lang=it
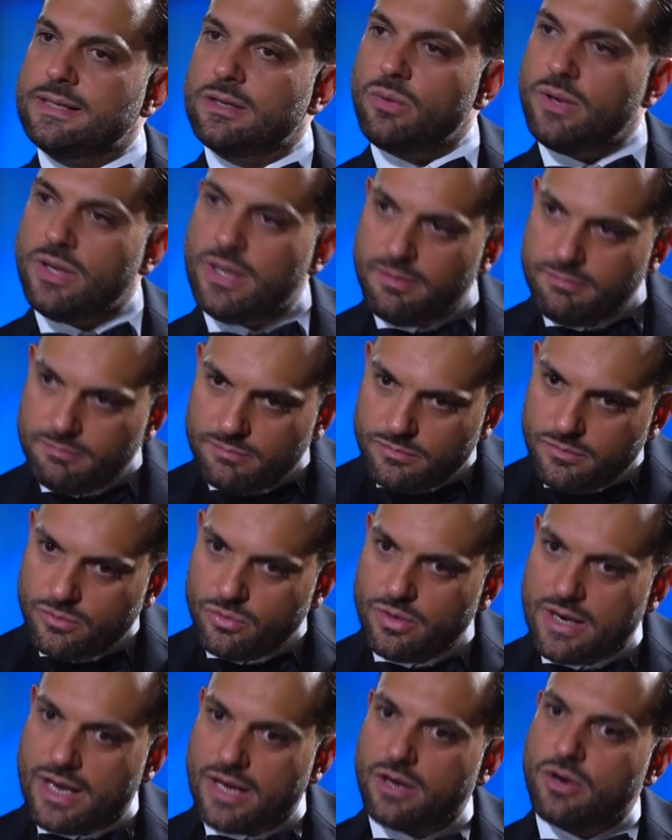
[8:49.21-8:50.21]
Quindi
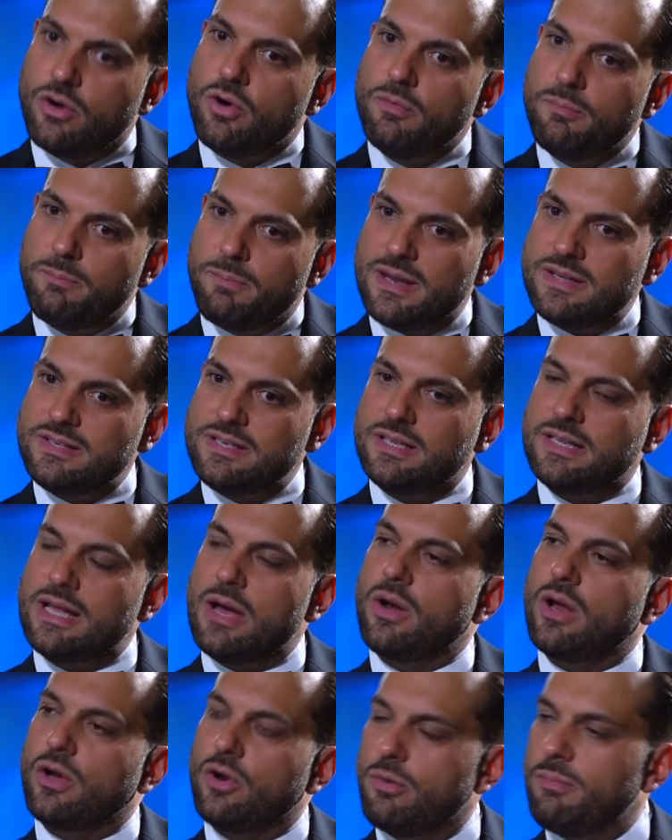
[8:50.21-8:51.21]
una
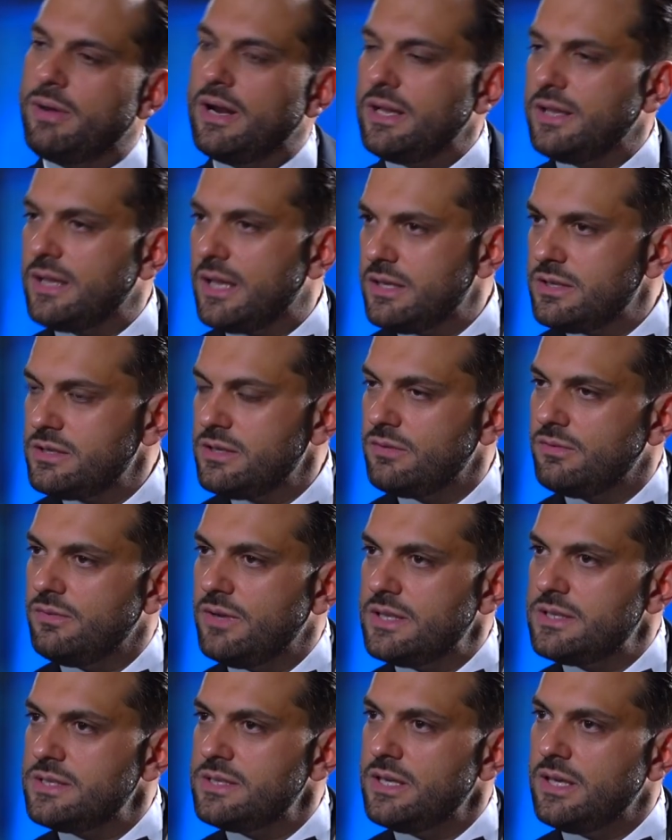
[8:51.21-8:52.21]
complessità, una globalità di
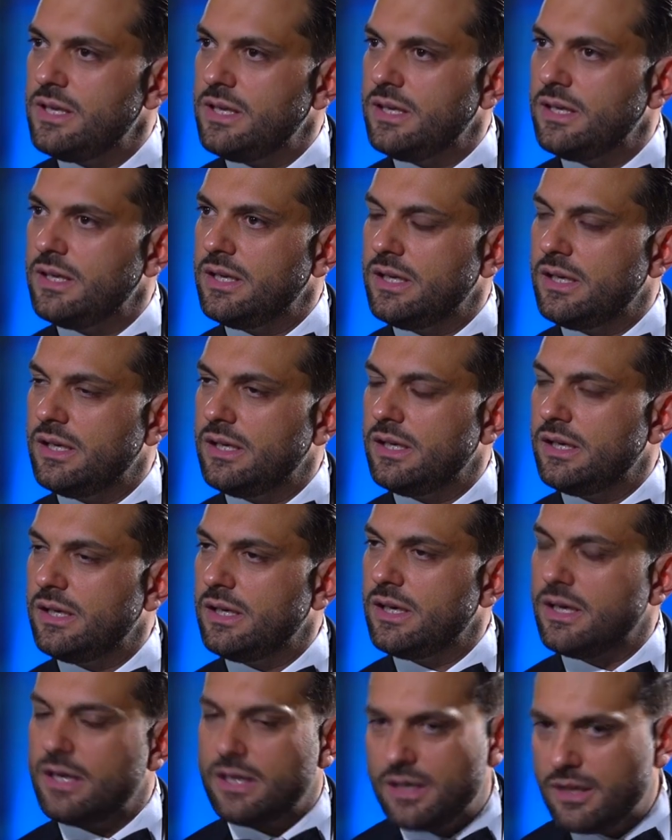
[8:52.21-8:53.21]
servizi
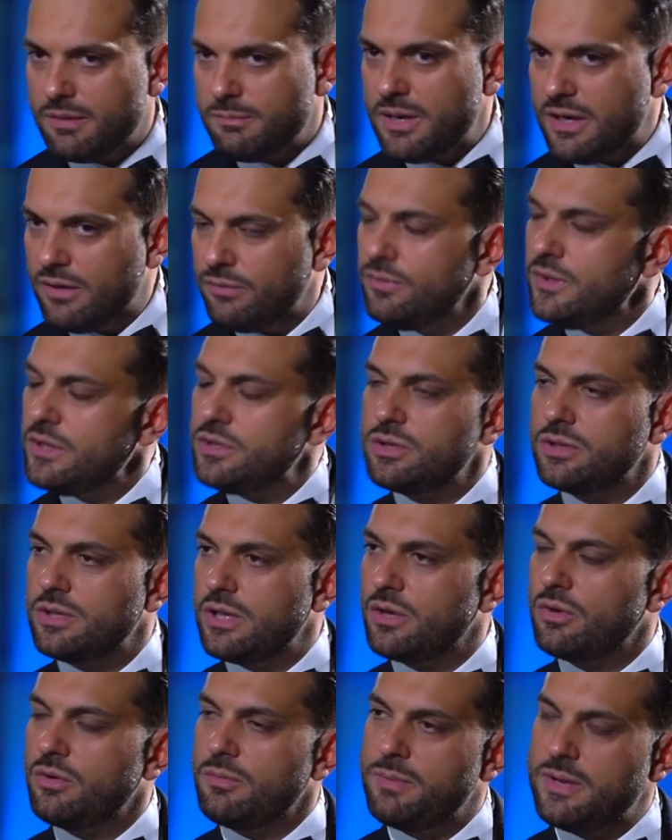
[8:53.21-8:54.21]
eh, a beneficio
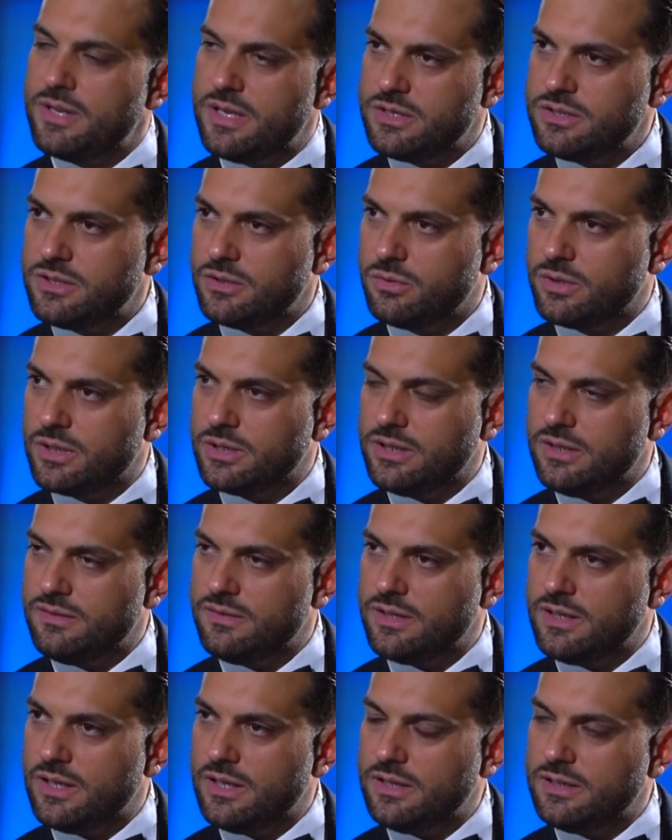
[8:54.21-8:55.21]
delle compagnie
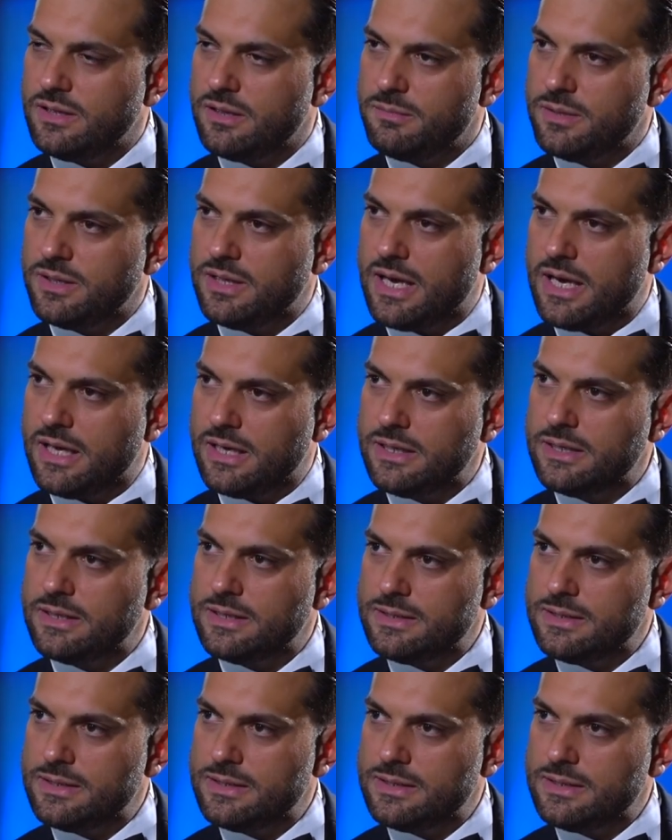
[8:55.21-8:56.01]
assicurative e degli intermediari.